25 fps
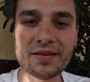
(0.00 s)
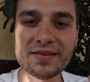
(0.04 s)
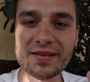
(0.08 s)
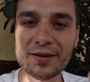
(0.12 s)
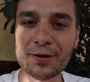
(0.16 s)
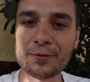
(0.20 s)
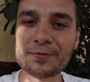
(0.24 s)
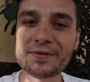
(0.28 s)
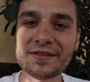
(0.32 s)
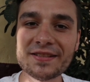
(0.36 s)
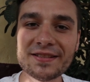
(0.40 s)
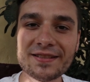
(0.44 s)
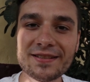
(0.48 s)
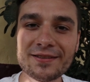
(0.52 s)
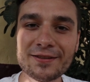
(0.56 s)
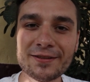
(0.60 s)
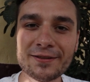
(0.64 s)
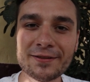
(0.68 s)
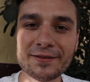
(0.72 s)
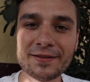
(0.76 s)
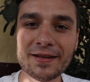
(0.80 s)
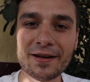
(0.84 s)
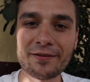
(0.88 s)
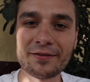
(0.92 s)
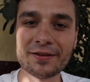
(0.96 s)
C'est comme
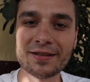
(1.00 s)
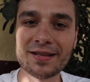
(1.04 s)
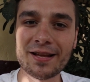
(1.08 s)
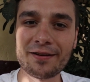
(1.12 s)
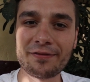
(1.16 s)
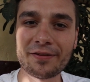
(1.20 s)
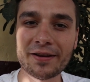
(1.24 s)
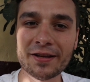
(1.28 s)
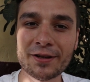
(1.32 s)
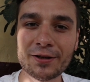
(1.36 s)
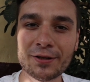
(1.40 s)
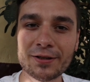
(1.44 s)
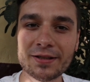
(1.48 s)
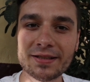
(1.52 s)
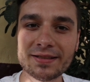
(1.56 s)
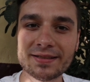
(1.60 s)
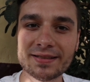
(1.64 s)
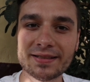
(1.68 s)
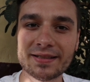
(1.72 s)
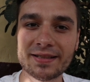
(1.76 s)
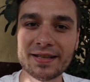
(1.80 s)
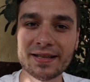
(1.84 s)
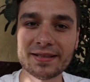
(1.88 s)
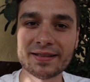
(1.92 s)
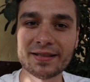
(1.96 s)
il y avait de la
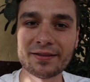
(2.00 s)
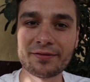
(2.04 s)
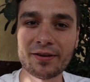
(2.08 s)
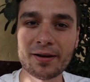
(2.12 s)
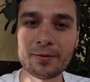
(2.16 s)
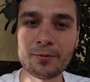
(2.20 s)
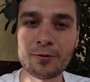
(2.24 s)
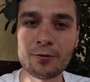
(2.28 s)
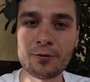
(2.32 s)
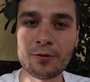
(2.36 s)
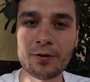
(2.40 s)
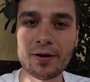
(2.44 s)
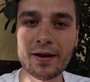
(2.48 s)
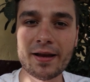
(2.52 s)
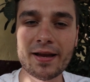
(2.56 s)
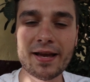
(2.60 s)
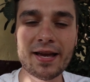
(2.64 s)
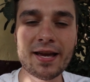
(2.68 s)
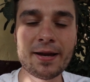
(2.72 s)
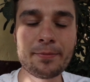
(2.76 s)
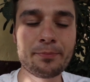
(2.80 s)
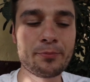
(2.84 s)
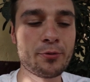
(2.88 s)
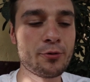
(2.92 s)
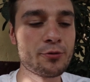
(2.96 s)
frigolite qui était vraiment
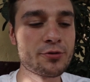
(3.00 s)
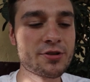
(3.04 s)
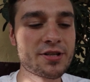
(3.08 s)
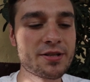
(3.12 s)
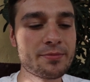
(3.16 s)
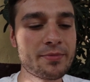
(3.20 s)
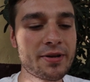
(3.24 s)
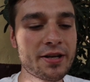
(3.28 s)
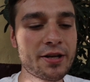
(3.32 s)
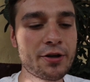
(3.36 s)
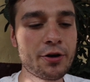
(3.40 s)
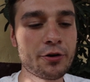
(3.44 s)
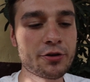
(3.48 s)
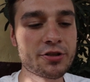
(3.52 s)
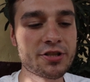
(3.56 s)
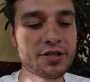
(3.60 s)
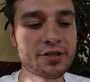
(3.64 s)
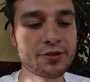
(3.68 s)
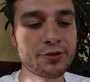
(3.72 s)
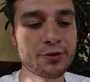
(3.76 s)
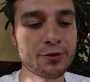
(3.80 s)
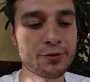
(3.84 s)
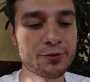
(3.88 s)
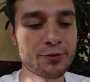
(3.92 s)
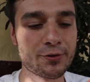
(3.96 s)
épongée mais
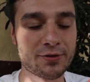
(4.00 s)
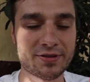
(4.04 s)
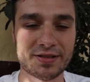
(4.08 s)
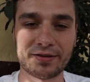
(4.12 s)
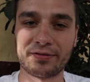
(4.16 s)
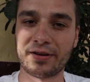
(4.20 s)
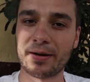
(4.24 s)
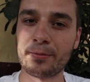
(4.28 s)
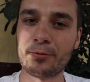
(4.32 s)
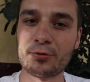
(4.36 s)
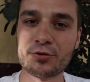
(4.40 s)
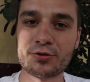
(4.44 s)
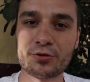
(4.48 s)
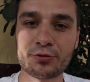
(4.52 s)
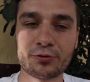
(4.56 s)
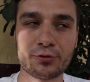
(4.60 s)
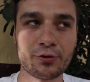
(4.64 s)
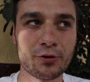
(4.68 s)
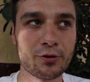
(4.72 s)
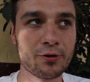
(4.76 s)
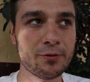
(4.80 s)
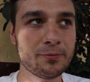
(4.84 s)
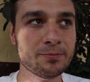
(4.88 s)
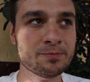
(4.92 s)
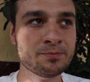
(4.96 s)
gorgée d'eau, donc c'est vraiment
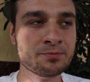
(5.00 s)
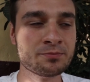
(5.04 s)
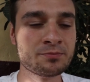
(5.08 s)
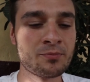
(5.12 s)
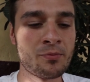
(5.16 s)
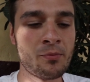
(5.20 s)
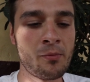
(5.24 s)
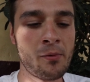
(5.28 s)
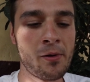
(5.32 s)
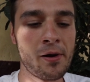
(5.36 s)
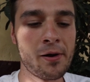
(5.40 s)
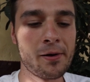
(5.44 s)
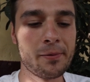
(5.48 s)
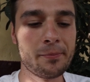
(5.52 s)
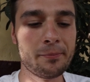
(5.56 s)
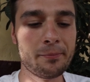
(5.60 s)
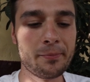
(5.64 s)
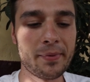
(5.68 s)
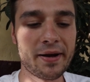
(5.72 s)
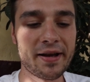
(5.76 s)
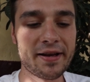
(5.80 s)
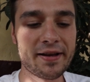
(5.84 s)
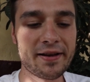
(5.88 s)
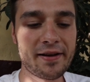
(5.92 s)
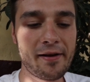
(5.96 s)
juteux.
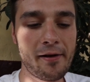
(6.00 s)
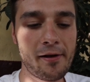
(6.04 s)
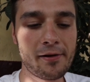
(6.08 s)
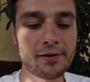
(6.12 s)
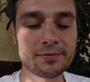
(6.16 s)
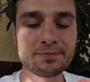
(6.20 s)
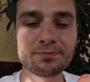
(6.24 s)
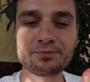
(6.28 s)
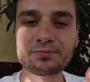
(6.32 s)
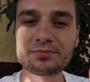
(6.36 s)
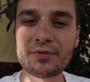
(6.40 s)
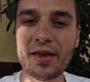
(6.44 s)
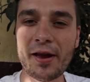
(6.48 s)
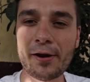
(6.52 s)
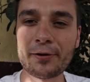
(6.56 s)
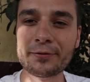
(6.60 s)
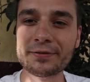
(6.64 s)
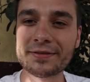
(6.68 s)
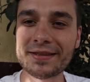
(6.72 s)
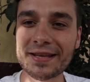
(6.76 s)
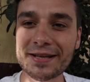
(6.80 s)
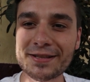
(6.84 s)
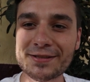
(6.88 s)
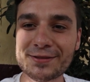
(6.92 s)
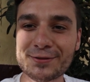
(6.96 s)
Mais il y a
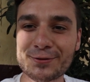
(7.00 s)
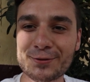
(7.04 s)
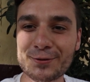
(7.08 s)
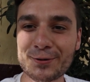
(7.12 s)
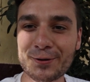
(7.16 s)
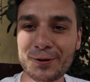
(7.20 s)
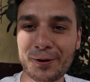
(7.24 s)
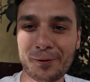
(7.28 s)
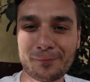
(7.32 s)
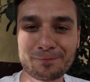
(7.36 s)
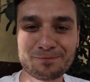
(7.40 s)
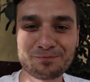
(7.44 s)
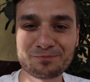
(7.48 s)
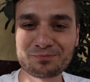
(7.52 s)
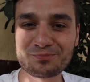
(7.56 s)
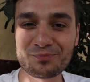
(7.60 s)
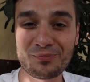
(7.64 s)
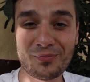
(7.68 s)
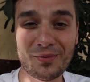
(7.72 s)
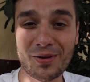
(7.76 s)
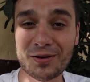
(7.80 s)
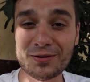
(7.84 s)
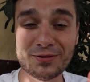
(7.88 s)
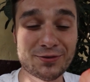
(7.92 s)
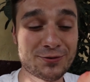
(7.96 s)
une texture
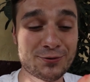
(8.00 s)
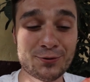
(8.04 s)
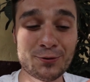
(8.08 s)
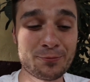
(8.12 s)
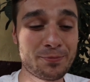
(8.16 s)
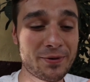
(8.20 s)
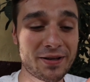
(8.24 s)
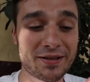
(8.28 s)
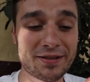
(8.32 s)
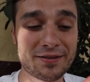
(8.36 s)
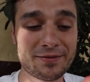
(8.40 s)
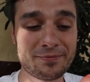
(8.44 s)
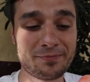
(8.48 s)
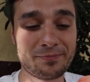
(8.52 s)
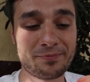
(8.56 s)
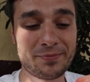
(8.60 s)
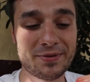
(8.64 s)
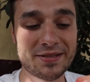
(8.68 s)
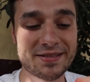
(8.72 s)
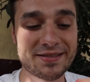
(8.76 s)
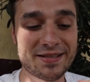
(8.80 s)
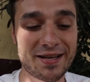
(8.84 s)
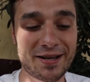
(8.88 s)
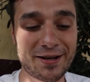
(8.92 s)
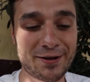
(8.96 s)
super
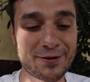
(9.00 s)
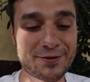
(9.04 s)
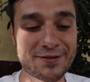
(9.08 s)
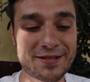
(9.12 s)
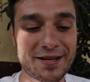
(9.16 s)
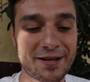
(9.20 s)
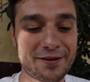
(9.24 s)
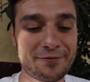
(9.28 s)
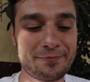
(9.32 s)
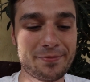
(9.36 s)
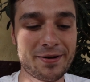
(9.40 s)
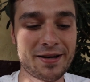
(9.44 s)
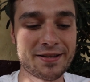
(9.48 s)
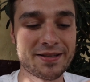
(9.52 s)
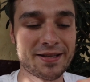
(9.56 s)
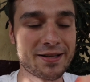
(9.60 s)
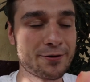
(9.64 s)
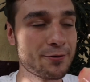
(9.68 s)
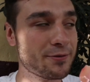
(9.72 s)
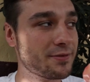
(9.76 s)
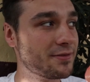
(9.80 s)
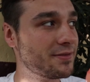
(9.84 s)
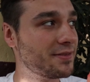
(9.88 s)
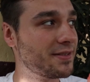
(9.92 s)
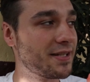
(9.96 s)
bizarre que j'arrive pas à
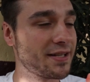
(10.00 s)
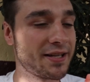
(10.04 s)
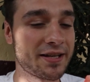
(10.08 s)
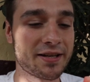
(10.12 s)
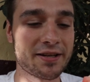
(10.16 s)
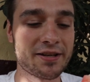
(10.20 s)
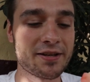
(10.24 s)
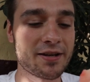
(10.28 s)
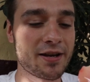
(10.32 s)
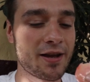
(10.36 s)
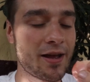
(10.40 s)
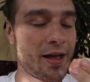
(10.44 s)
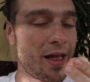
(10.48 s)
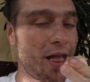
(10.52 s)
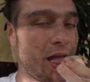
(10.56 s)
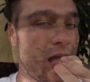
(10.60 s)
décrire.